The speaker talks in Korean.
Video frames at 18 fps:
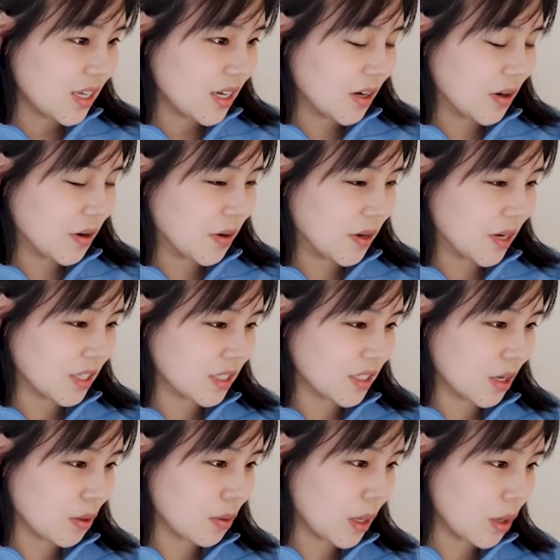어,
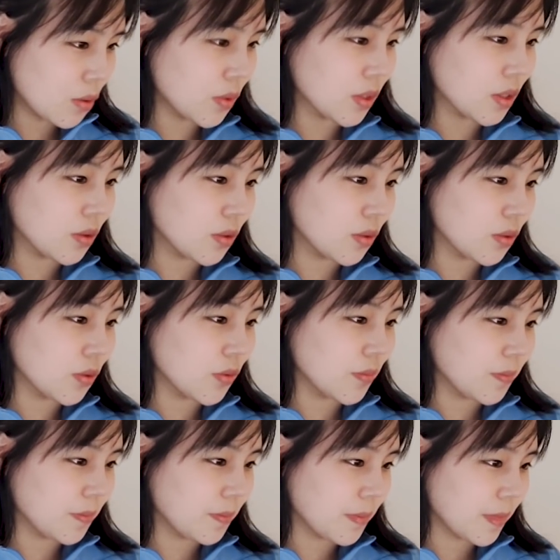간다고 하고
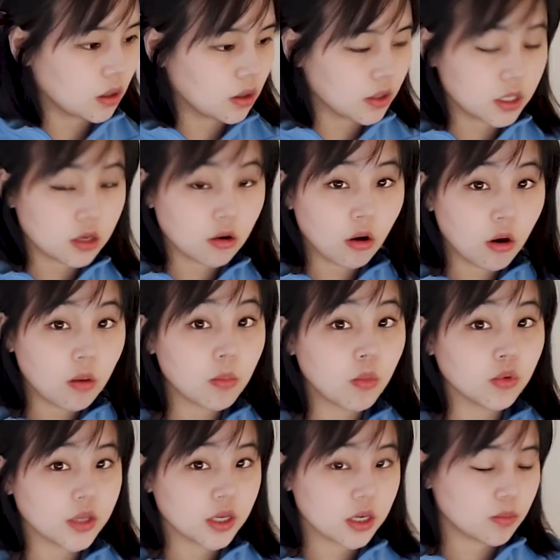있고 어, 이 영업
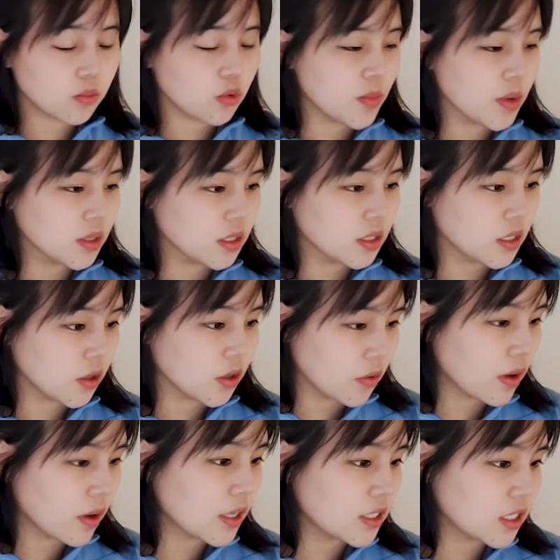모델을 보면은
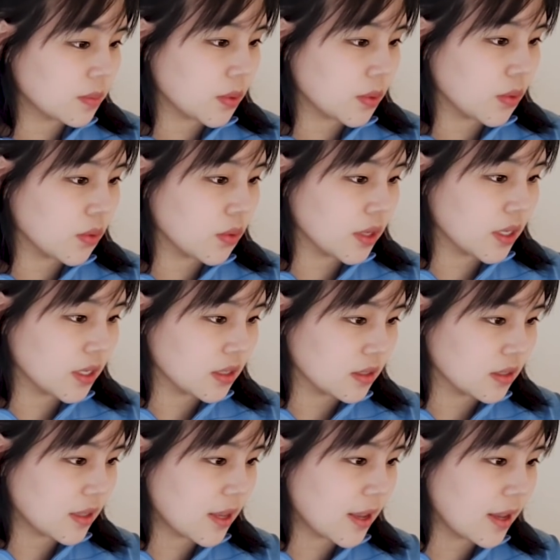여러 가지 비용이
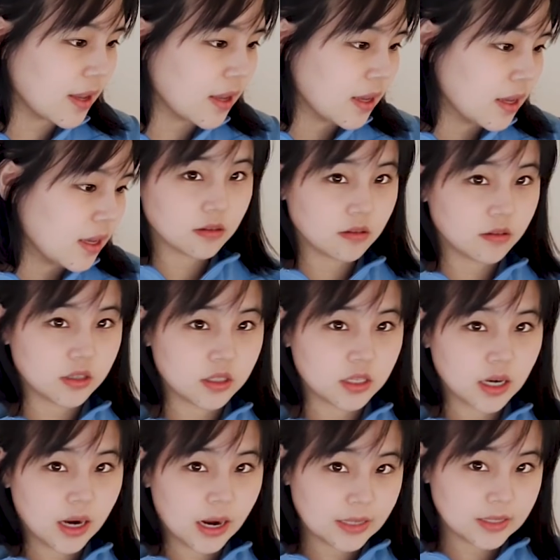있는데 어,
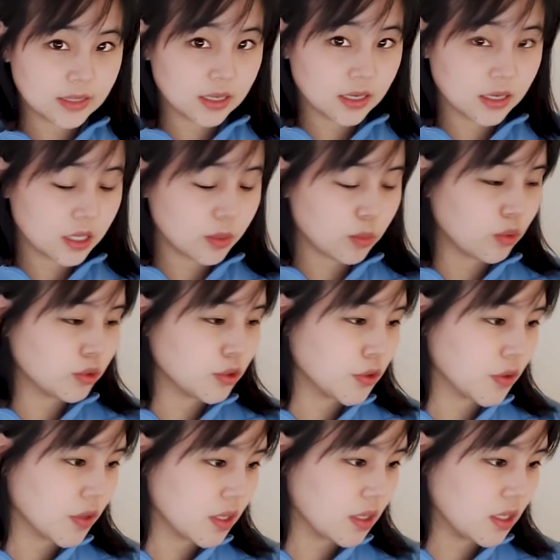일단 가장
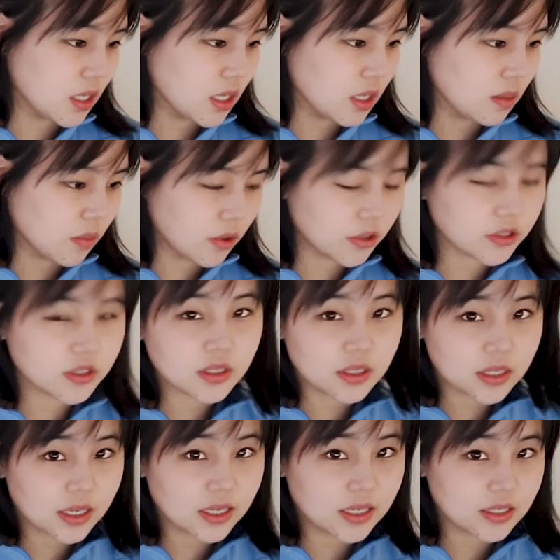기본적인 이
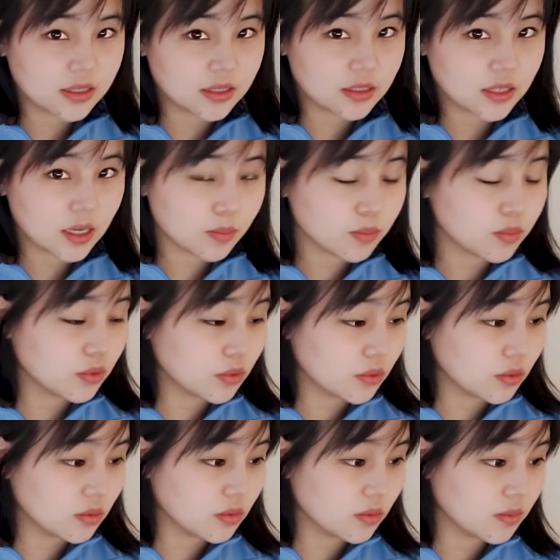머천다이즈
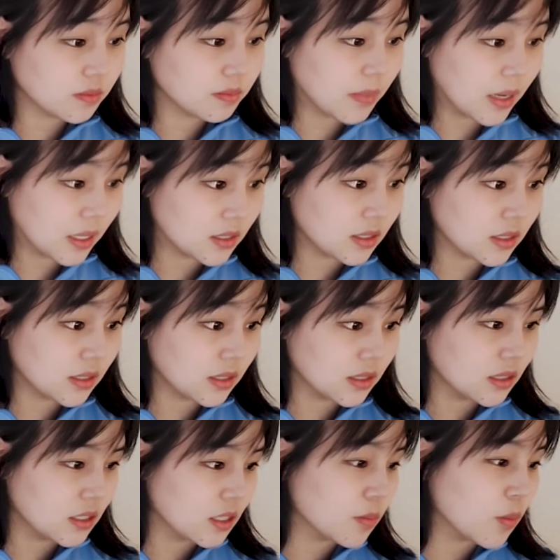상품
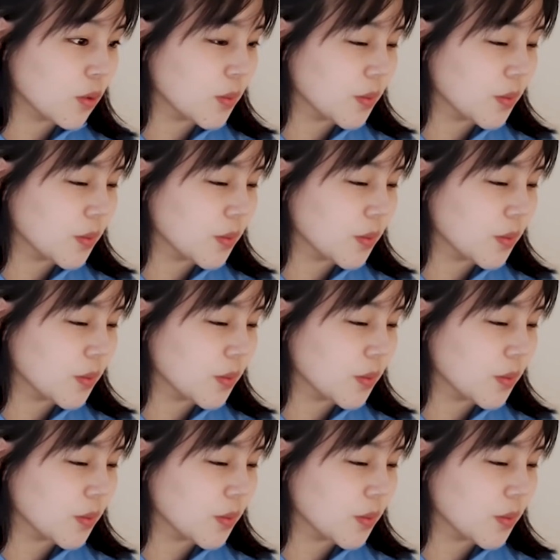마진을